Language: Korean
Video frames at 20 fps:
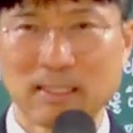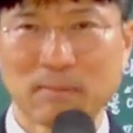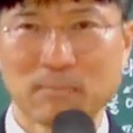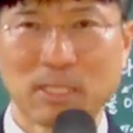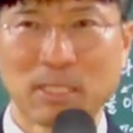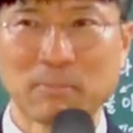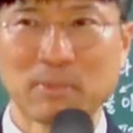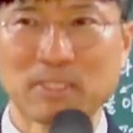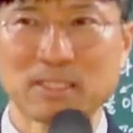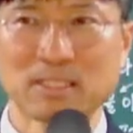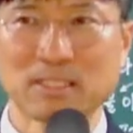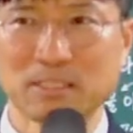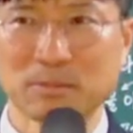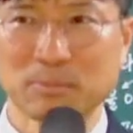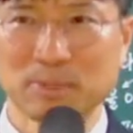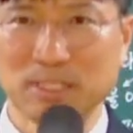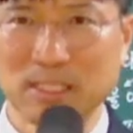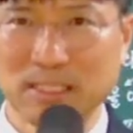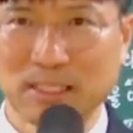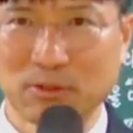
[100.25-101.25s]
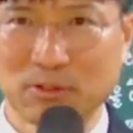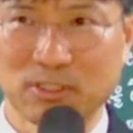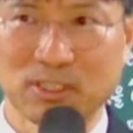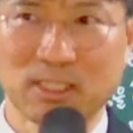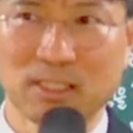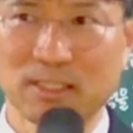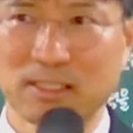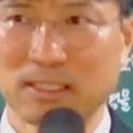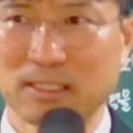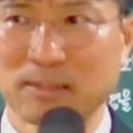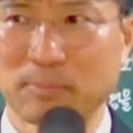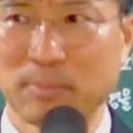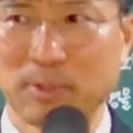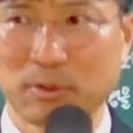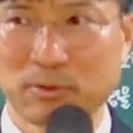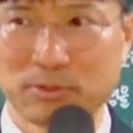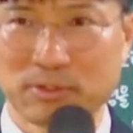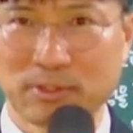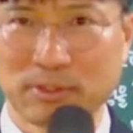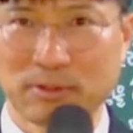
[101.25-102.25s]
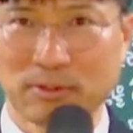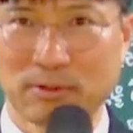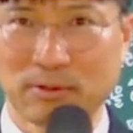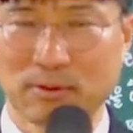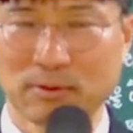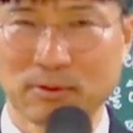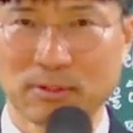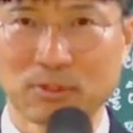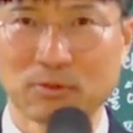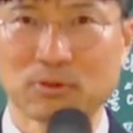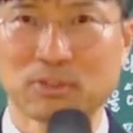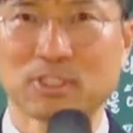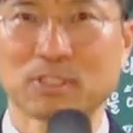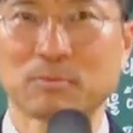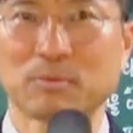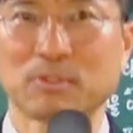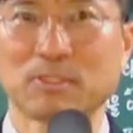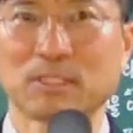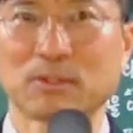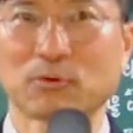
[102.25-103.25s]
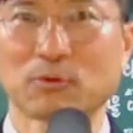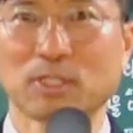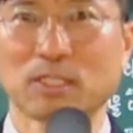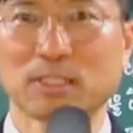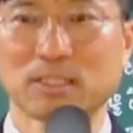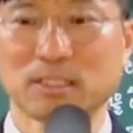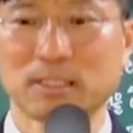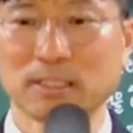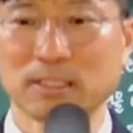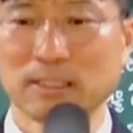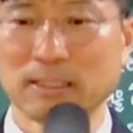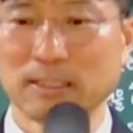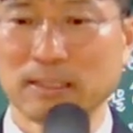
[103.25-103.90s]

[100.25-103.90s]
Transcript: 발만 씻으면 된다고 지난 시간에 배웠어요. 그리고 지금 이제 또 다시